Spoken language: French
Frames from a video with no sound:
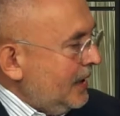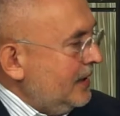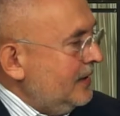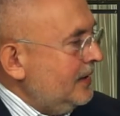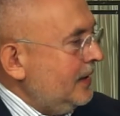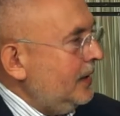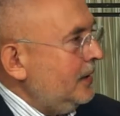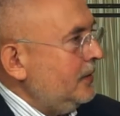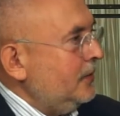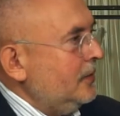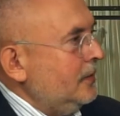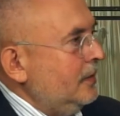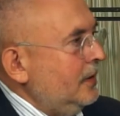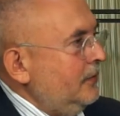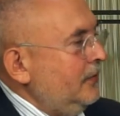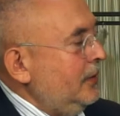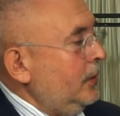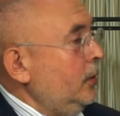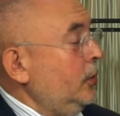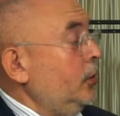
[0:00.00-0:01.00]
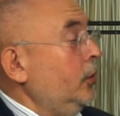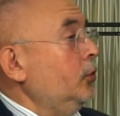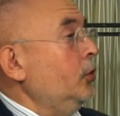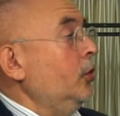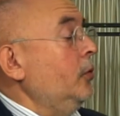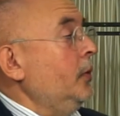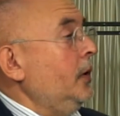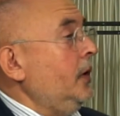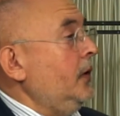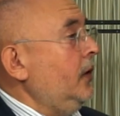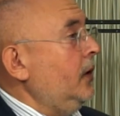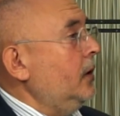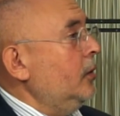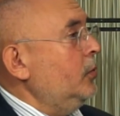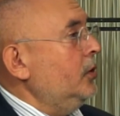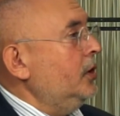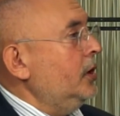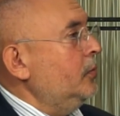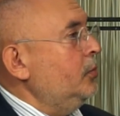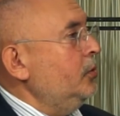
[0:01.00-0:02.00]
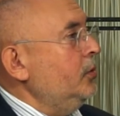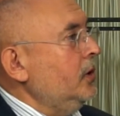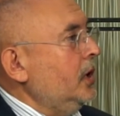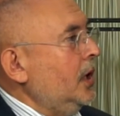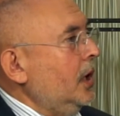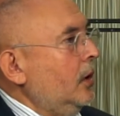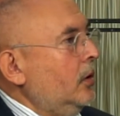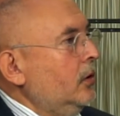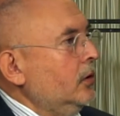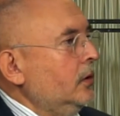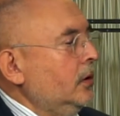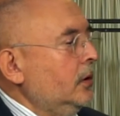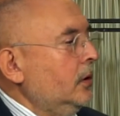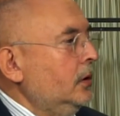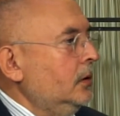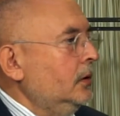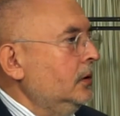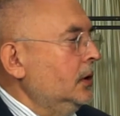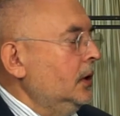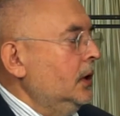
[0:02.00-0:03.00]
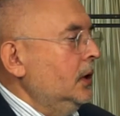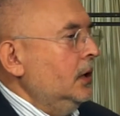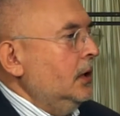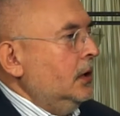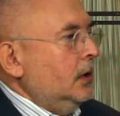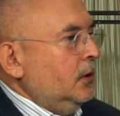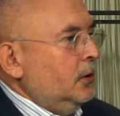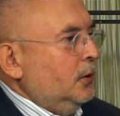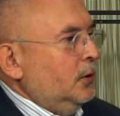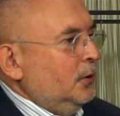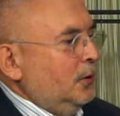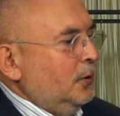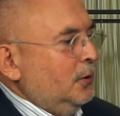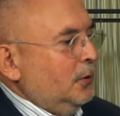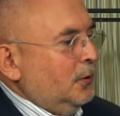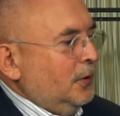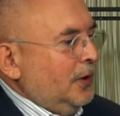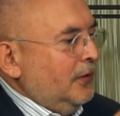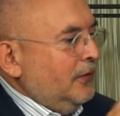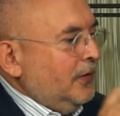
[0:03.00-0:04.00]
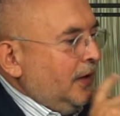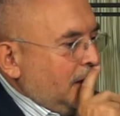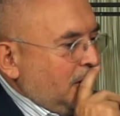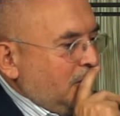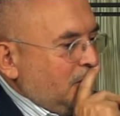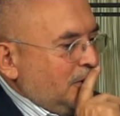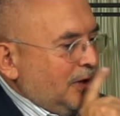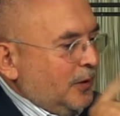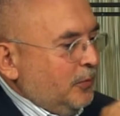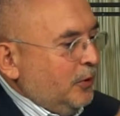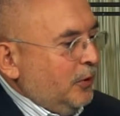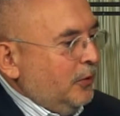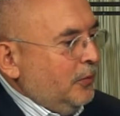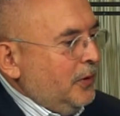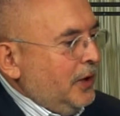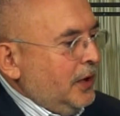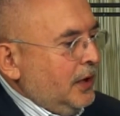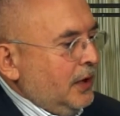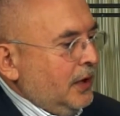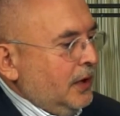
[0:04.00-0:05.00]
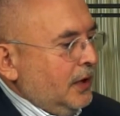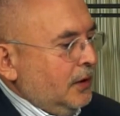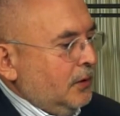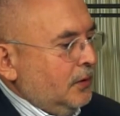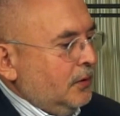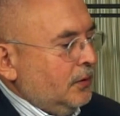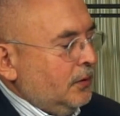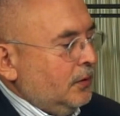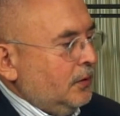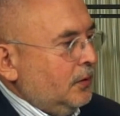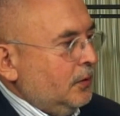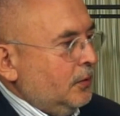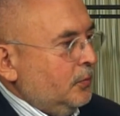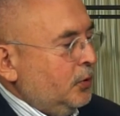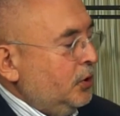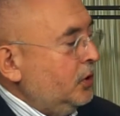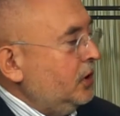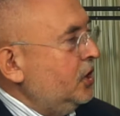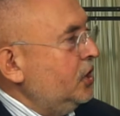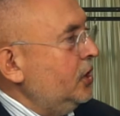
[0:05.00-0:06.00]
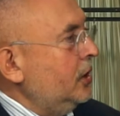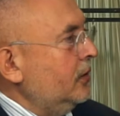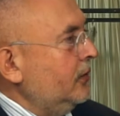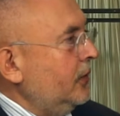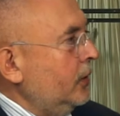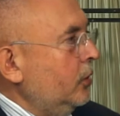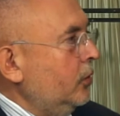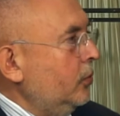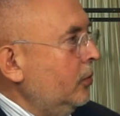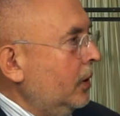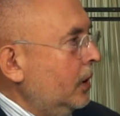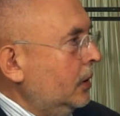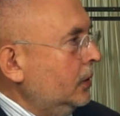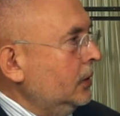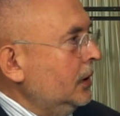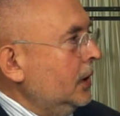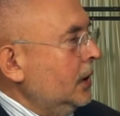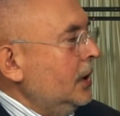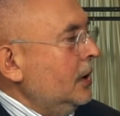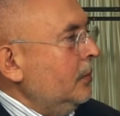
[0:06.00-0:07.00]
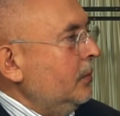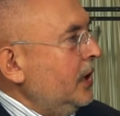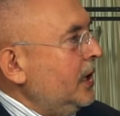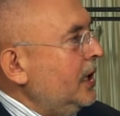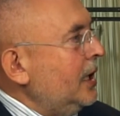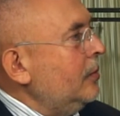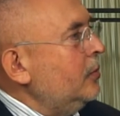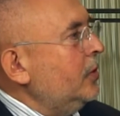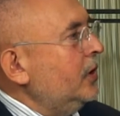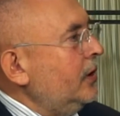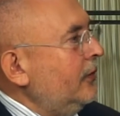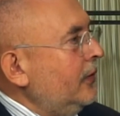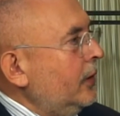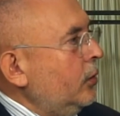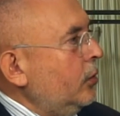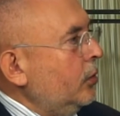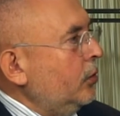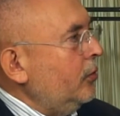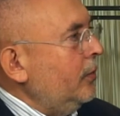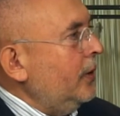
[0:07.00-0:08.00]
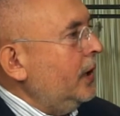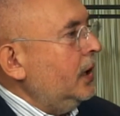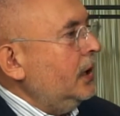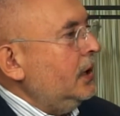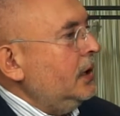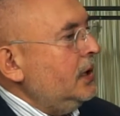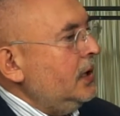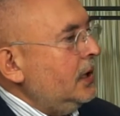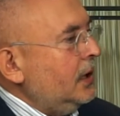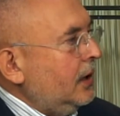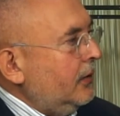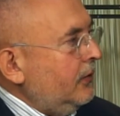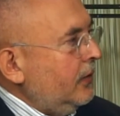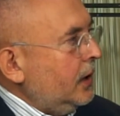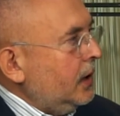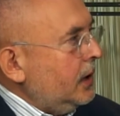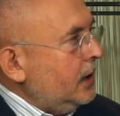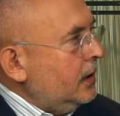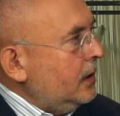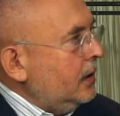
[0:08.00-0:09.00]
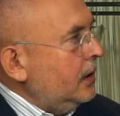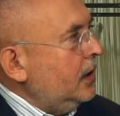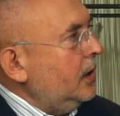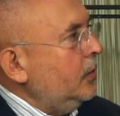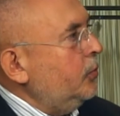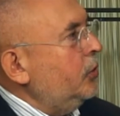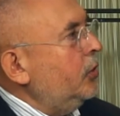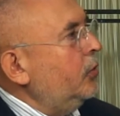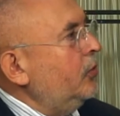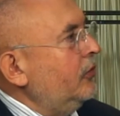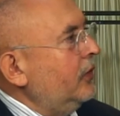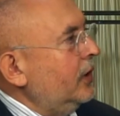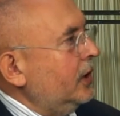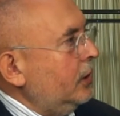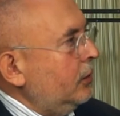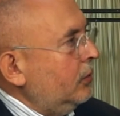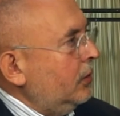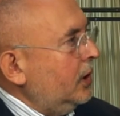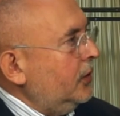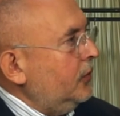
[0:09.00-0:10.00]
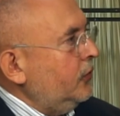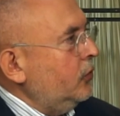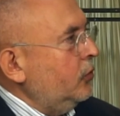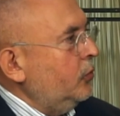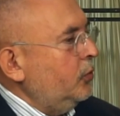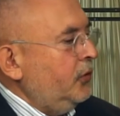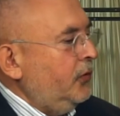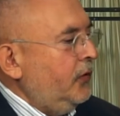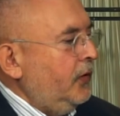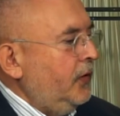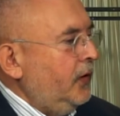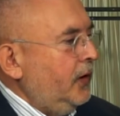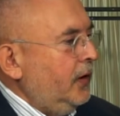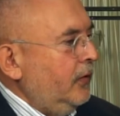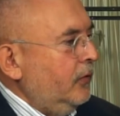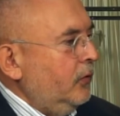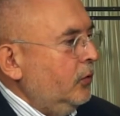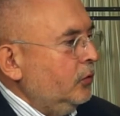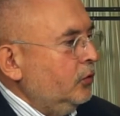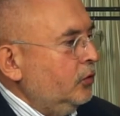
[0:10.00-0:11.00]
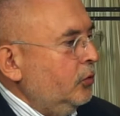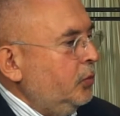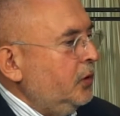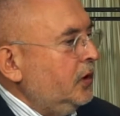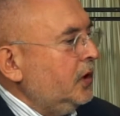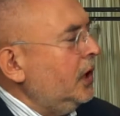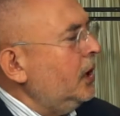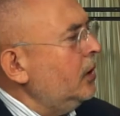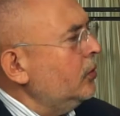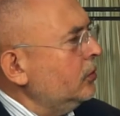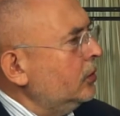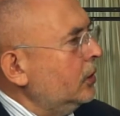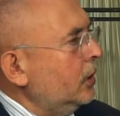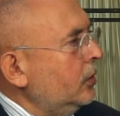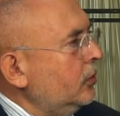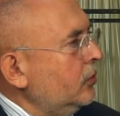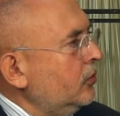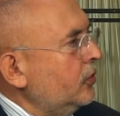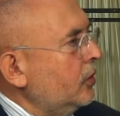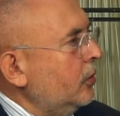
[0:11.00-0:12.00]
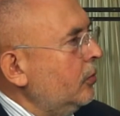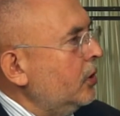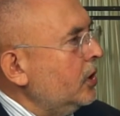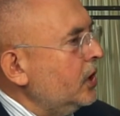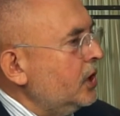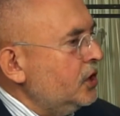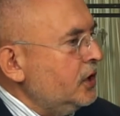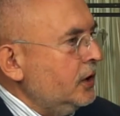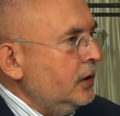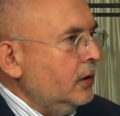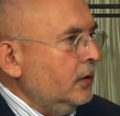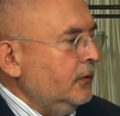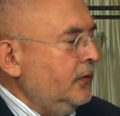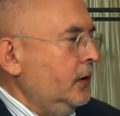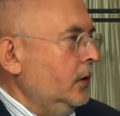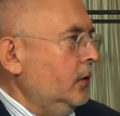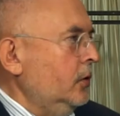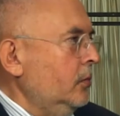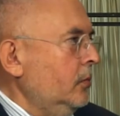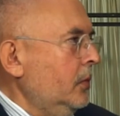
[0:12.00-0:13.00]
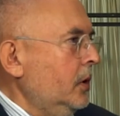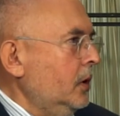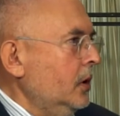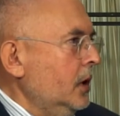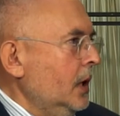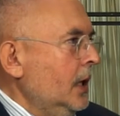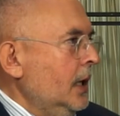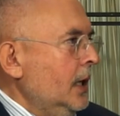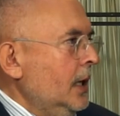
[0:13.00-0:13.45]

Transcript: Exact, des valeurs d'entreprise qui remontent à plus de 40 ans. Euh, avec la première, euh, protéger l'environnement, mais également des valeurs humaines, dire la vérité, promouvoir des relations positives. Donc depuis très longtemps, nous sommes engagés dans l'environnement